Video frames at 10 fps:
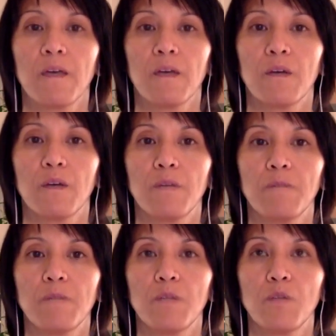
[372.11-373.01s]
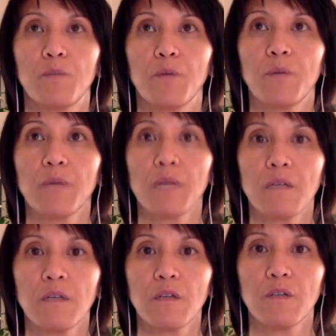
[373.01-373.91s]
Euh, le premier
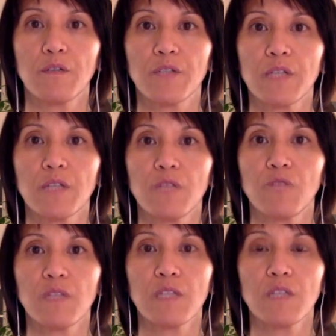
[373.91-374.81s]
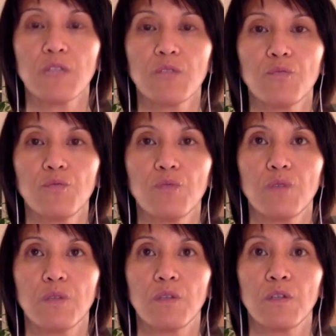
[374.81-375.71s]
angle, ce serait de voir ça sous
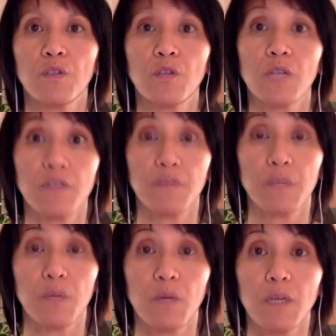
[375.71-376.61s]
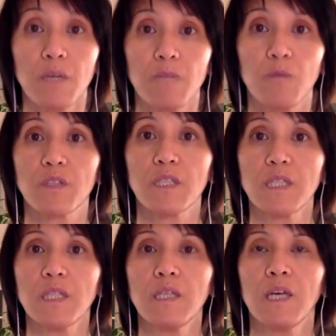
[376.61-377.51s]
euh, l'angle de l'effet miroir. Donc
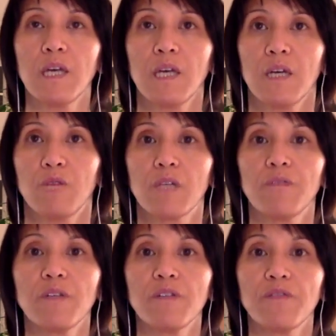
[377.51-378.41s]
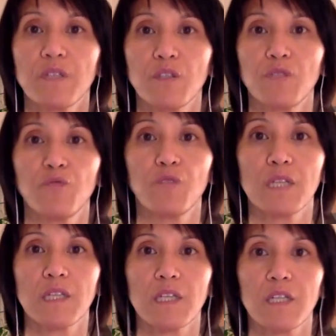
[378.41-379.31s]
si vous avez en face de vous
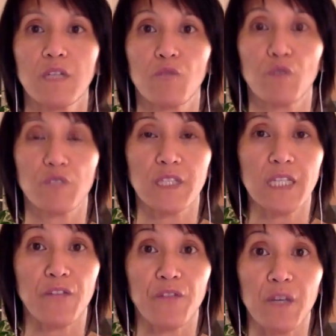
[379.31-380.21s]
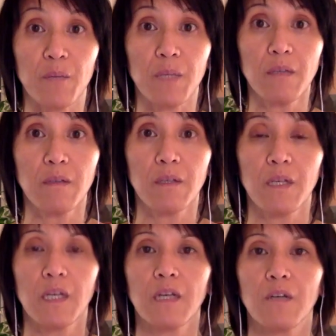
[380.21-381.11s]
quelqu'un que vous considérez fermé
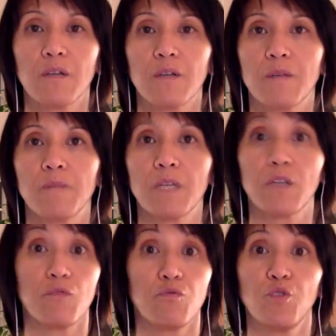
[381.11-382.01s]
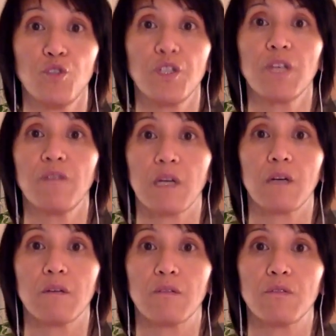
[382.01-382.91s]
euh, et que vous jugez
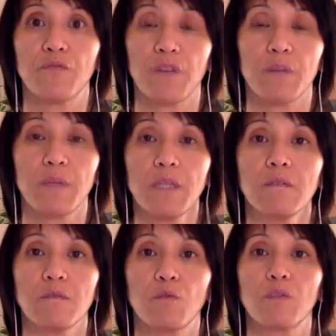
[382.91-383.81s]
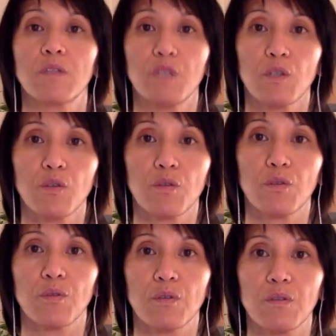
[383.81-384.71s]
voilà, fermé, donc ça veut dire que
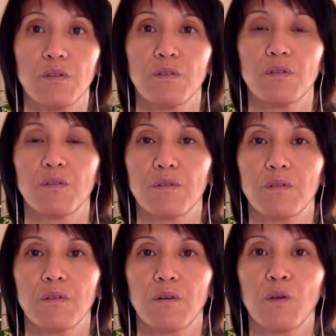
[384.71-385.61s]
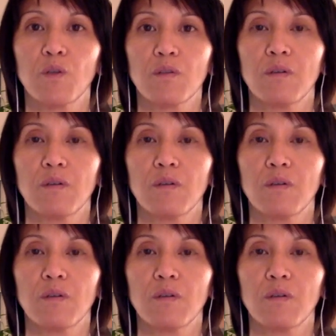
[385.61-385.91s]
en,